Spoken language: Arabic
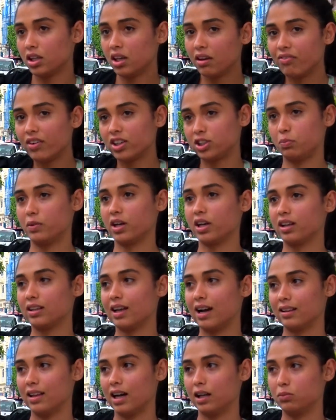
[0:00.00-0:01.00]
كيفاش ما لقيت
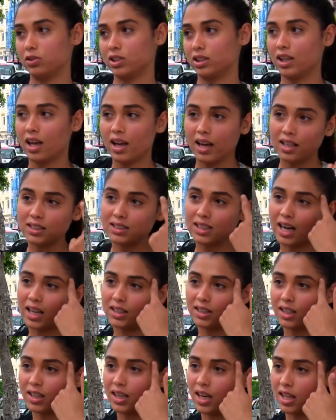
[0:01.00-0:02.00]
حتى حد باش انت
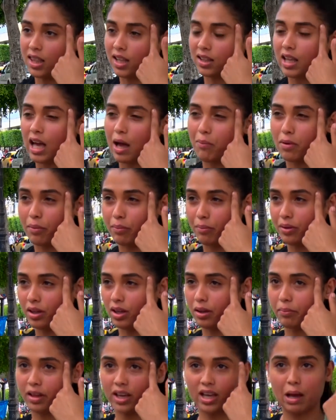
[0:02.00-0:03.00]
عندك هذا تخمم
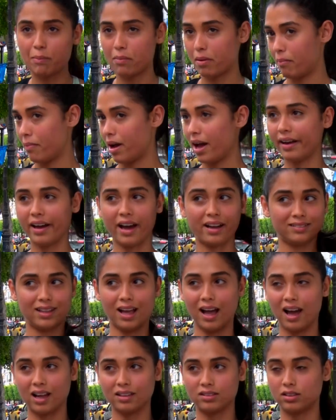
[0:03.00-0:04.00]
بيه ما يخمم معك
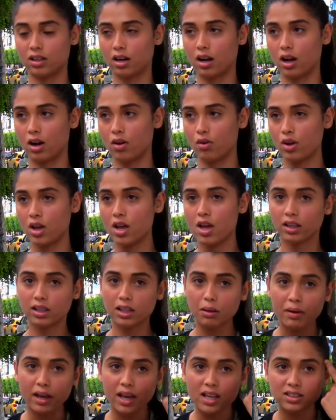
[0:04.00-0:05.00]
حتى حد راه
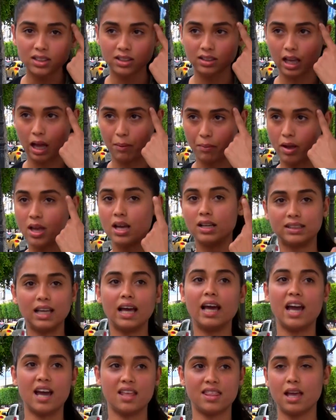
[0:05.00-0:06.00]
كيما انت تخمم
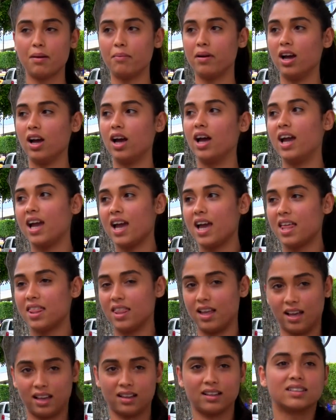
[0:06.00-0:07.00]
ساعه هذا مع
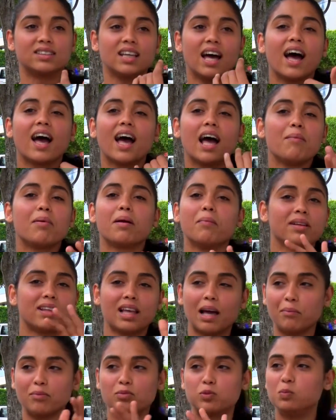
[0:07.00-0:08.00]
هذا ساعه قلبك ما
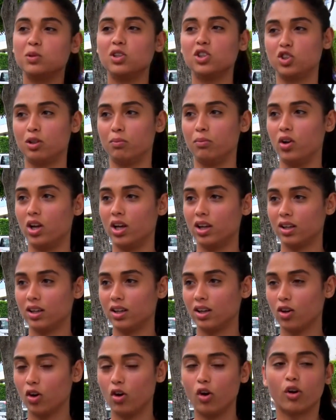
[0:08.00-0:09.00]
تخممش بيه جمله
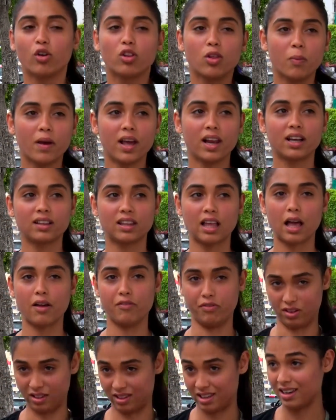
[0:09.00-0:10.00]
رد بالك تخ...
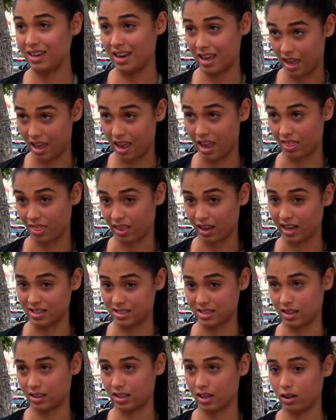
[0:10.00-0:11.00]
في الدنيا هذه
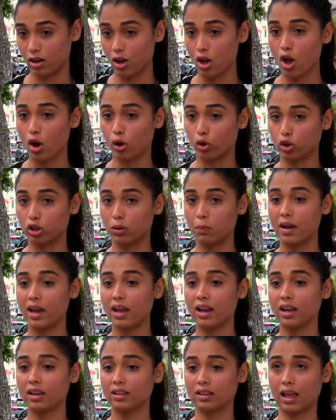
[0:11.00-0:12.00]
خاصه رد
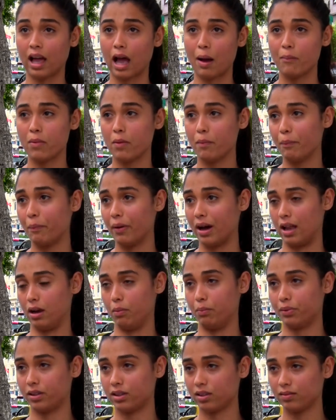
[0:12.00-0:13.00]
بالك تخمم
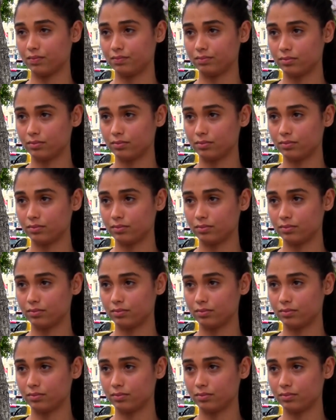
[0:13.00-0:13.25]
بقلبك